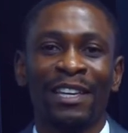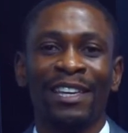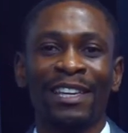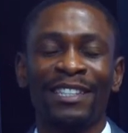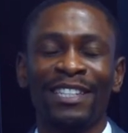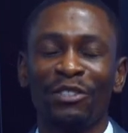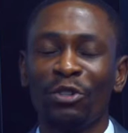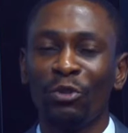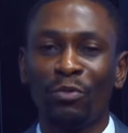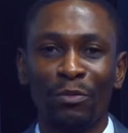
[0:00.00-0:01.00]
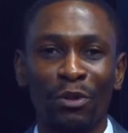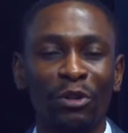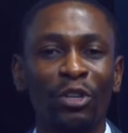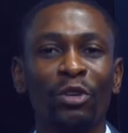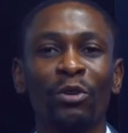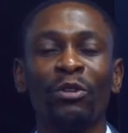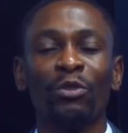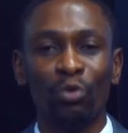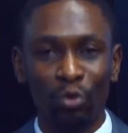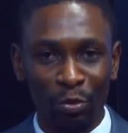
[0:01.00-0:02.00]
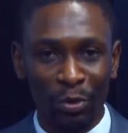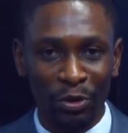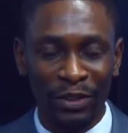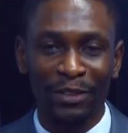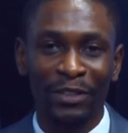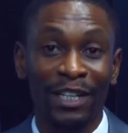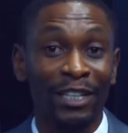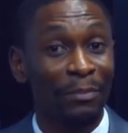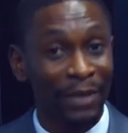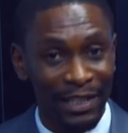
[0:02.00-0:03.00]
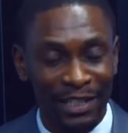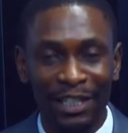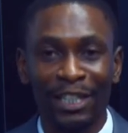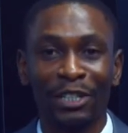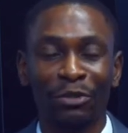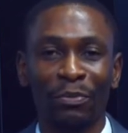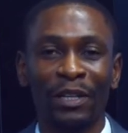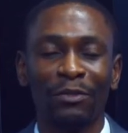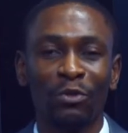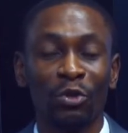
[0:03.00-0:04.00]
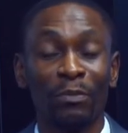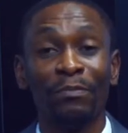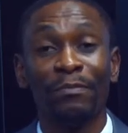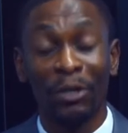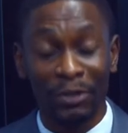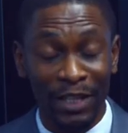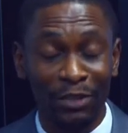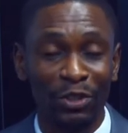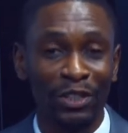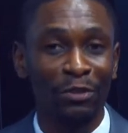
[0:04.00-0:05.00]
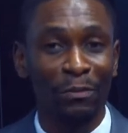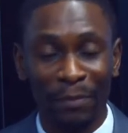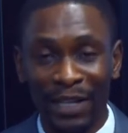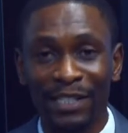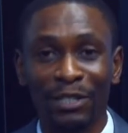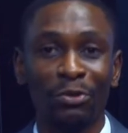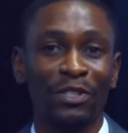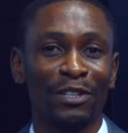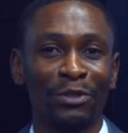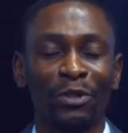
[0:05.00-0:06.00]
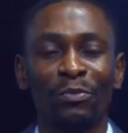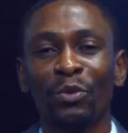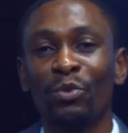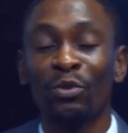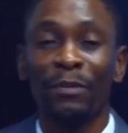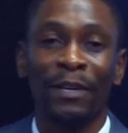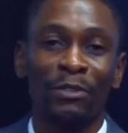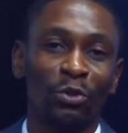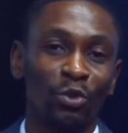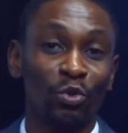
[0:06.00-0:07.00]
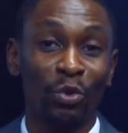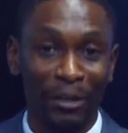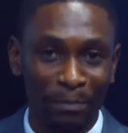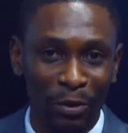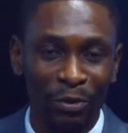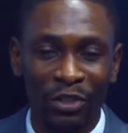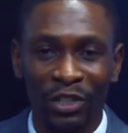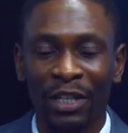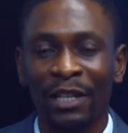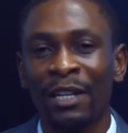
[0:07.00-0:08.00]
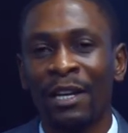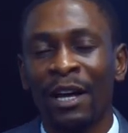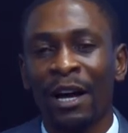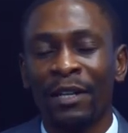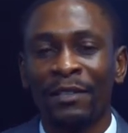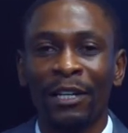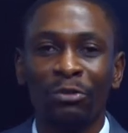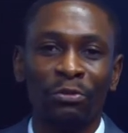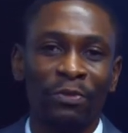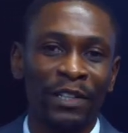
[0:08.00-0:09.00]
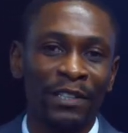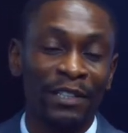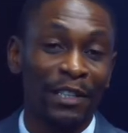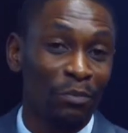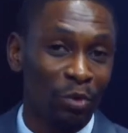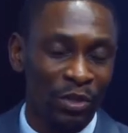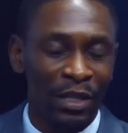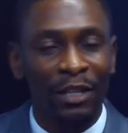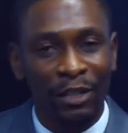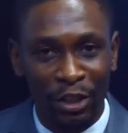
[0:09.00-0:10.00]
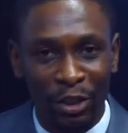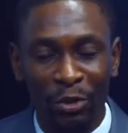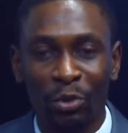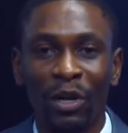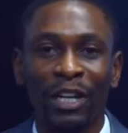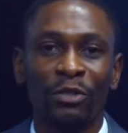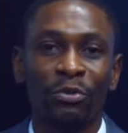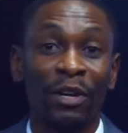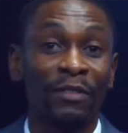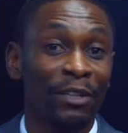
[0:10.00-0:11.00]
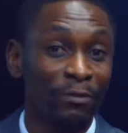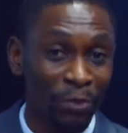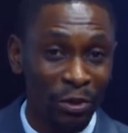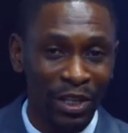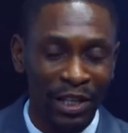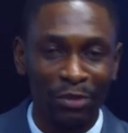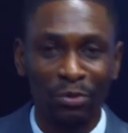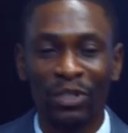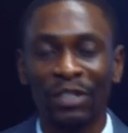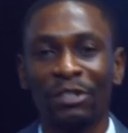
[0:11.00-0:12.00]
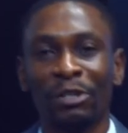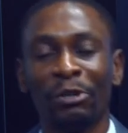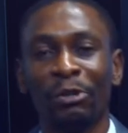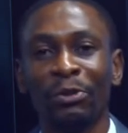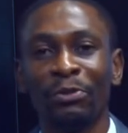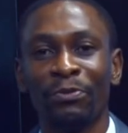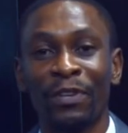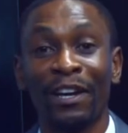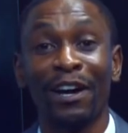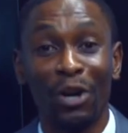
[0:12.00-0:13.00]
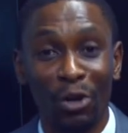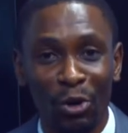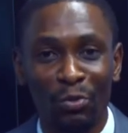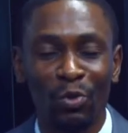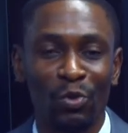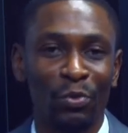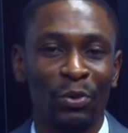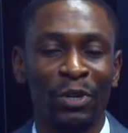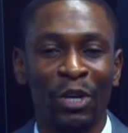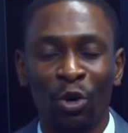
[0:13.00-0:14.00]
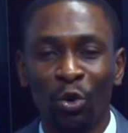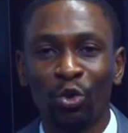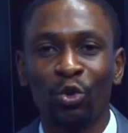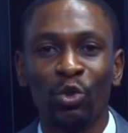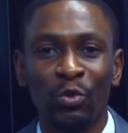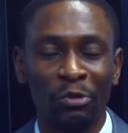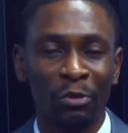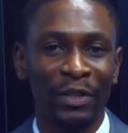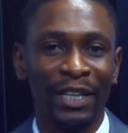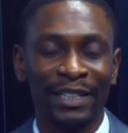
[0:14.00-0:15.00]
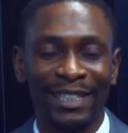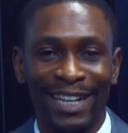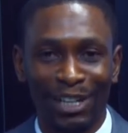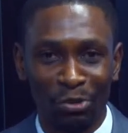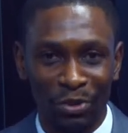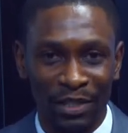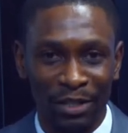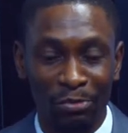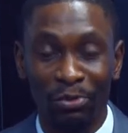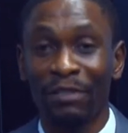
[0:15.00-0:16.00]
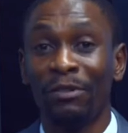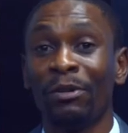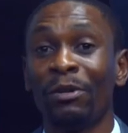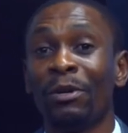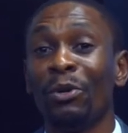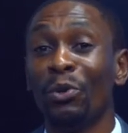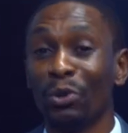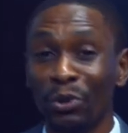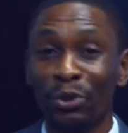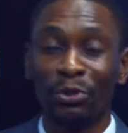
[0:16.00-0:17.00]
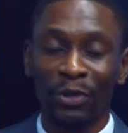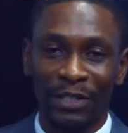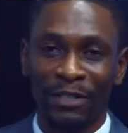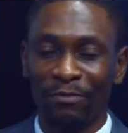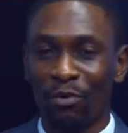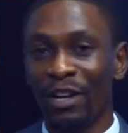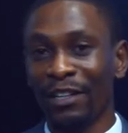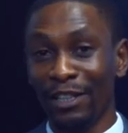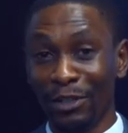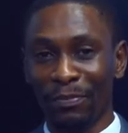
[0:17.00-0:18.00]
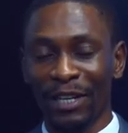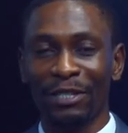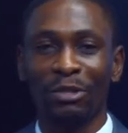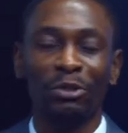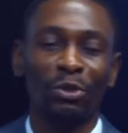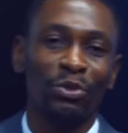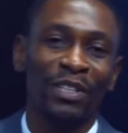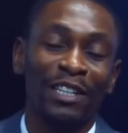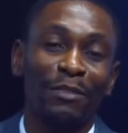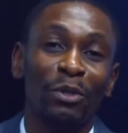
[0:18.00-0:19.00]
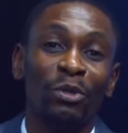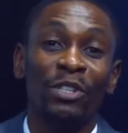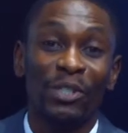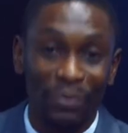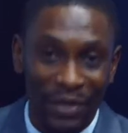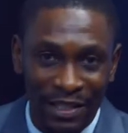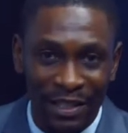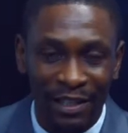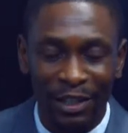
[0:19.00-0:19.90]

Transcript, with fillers: Et ce sont des moments que tout le monde est en train d'apprécier et d'aimer. Nous sommes en train de dire merci au Seigneur pour toutes les personnes qui nous répondent déjà, en train de nous féliciter pour ça. Et gloire à Dieu, avec votre aide, nous essaierons de faire encore beaucoup mieux. Aujourd'hui, comme il a été annoncé, nous avons l'honneur de recevoir une personne qui nous est tellement spéciale.